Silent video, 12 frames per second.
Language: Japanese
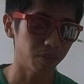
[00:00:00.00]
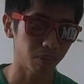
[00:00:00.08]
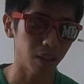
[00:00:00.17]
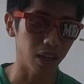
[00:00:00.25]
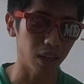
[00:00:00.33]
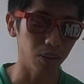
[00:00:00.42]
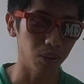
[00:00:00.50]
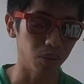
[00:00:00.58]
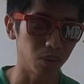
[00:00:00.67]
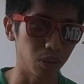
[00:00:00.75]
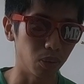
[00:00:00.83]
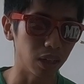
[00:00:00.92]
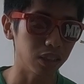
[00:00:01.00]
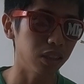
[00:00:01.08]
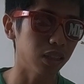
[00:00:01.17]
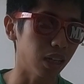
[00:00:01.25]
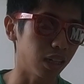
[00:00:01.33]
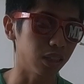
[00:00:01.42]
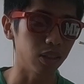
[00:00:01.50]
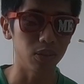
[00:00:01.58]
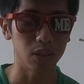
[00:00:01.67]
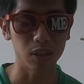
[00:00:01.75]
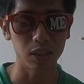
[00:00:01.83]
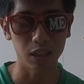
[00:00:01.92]
ねあのこれおかしいんじゃないかって
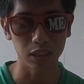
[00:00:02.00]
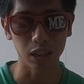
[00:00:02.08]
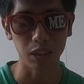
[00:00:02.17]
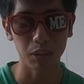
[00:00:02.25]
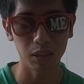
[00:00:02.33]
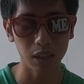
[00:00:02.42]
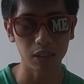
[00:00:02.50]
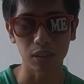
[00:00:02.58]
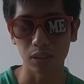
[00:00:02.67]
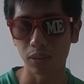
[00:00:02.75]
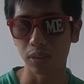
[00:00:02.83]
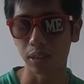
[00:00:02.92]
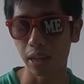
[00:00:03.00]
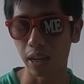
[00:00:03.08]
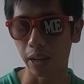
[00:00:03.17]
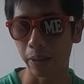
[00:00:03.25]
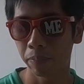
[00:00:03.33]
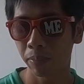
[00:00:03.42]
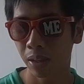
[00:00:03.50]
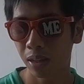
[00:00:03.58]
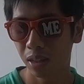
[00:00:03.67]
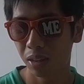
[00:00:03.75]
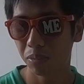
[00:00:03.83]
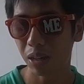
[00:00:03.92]
言ってるやつが一定数いるんで
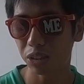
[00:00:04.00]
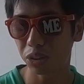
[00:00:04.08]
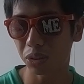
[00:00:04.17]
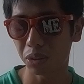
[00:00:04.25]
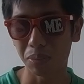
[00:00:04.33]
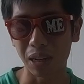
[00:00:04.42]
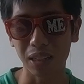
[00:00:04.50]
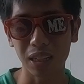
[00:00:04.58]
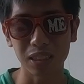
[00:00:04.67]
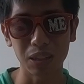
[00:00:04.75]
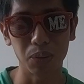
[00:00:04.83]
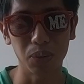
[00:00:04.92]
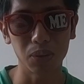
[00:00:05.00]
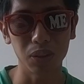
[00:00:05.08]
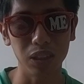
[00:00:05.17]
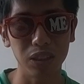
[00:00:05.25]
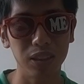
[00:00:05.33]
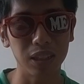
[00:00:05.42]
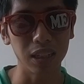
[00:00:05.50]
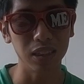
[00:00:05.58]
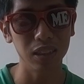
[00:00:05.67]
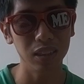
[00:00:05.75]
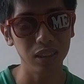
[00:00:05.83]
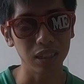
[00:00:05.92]
まあちょっとマイナスな方向に行った
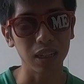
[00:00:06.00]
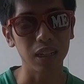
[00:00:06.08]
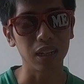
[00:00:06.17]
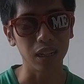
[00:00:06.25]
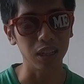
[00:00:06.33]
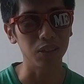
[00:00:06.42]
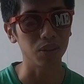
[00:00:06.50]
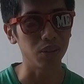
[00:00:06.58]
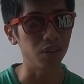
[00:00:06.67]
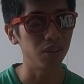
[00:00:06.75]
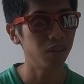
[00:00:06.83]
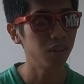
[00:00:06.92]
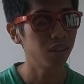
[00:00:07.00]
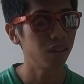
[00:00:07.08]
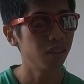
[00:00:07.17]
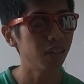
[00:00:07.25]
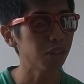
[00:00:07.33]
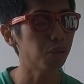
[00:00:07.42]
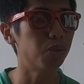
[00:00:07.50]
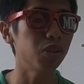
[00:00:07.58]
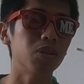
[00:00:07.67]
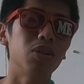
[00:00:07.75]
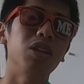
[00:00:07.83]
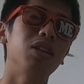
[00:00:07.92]
んじゃないかなとであともう
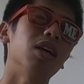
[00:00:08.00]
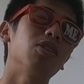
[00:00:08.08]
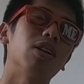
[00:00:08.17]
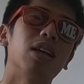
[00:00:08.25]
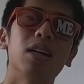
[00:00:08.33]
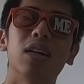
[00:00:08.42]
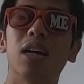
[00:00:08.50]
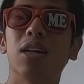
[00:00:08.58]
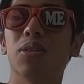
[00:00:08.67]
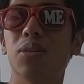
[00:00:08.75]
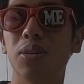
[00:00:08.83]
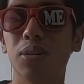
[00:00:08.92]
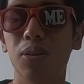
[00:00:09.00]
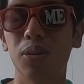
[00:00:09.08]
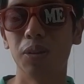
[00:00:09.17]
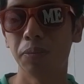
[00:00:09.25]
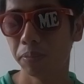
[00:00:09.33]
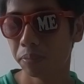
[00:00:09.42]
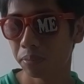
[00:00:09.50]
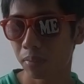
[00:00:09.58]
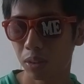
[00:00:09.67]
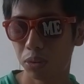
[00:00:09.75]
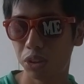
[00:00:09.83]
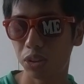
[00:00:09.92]
一個言いたいのはなんかあの
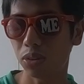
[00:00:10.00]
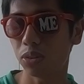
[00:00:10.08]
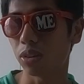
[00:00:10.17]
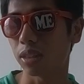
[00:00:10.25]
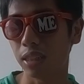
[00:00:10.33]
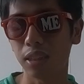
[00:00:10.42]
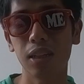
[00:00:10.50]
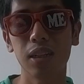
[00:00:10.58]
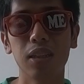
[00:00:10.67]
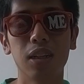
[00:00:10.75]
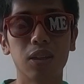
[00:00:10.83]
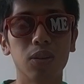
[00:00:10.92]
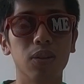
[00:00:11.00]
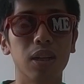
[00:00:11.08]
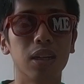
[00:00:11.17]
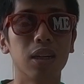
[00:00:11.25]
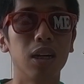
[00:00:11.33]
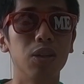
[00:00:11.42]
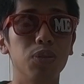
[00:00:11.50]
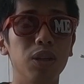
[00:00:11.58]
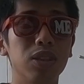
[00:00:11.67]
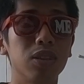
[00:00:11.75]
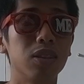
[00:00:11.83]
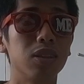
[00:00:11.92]
フジロックとは関係ないんだけどなんかあの
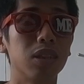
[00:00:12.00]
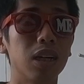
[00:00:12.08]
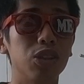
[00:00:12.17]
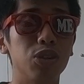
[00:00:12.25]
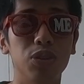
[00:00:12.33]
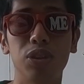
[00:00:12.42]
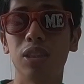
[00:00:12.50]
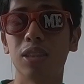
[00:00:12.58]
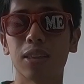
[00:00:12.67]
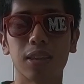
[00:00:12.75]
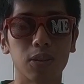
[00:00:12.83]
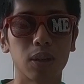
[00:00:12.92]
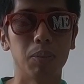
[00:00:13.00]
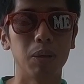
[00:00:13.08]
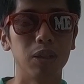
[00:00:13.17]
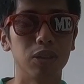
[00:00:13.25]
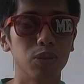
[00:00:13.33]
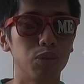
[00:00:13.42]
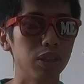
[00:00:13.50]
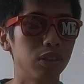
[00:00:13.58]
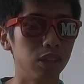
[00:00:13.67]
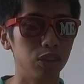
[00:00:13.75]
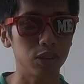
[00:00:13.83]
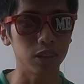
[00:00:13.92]
フェスが中止になったりとか、まあ、その
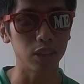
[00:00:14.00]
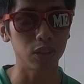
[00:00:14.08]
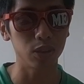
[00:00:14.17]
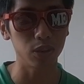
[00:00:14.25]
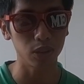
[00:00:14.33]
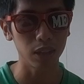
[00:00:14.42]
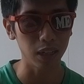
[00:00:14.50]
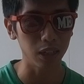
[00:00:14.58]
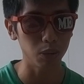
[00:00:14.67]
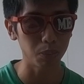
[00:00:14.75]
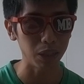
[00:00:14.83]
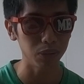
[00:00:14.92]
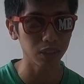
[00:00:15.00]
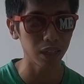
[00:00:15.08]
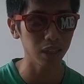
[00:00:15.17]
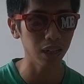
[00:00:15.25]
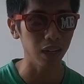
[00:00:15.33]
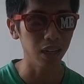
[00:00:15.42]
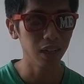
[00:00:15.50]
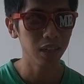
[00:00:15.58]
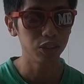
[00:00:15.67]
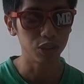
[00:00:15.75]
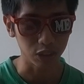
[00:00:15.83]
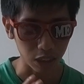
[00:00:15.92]
フェスに出演する予定のバンドさんが
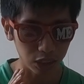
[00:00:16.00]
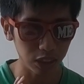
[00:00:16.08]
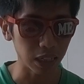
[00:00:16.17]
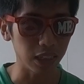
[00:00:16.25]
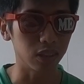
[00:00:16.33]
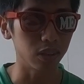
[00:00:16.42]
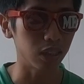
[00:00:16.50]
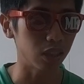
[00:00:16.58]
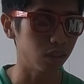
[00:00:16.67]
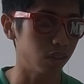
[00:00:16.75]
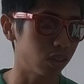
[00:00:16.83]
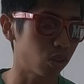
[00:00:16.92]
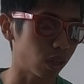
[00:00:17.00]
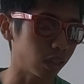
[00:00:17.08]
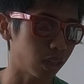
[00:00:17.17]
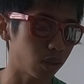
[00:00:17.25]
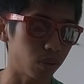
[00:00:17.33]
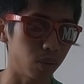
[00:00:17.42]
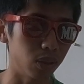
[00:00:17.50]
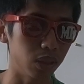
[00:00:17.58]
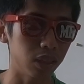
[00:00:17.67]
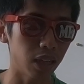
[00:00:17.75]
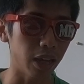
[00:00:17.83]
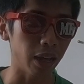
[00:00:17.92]
出演辞退するっていう人が結構
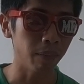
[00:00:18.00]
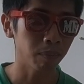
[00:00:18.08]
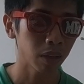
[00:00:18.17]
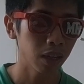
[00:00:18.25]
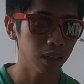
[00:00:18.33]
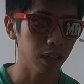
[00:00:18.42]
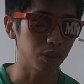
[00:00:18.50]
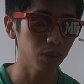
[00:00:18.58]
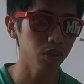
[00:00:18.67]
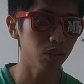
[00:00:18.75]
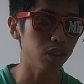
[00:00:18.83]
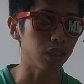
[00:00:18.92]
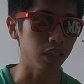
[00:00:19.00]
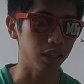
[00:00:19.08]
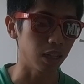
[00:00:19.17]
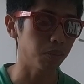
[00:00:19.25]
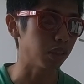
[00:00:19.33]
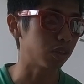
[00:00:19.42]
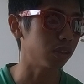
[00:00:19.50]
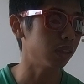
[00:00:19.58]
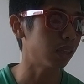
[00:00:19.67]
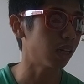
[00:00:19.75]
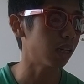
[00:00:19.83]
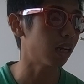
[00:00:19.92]
いて。でその人に対してね、まあ、
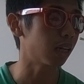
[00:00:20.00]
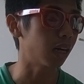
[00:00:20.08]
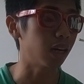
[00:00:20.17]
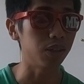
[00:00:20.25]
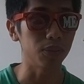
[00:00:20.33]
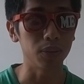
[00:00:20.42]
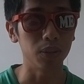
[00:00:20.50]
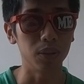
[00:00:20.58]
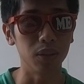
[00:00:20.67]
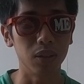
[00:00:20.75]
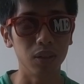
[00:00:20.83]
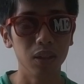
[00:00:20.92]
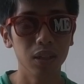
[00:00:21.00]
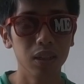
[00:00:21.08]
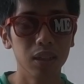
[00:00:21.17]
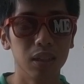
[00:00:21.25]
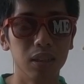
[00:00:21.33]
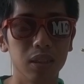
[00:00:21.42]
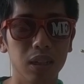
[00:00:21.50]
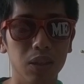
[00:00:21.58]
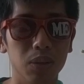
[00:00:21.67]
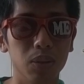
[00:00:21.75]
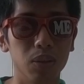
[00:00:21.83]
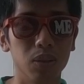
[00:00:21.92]
ツイッターでなんかあのー、あ
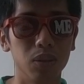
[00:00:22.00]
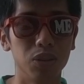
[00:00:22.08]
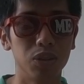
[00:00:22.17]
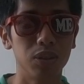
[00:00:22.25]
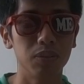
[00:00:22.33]
のー、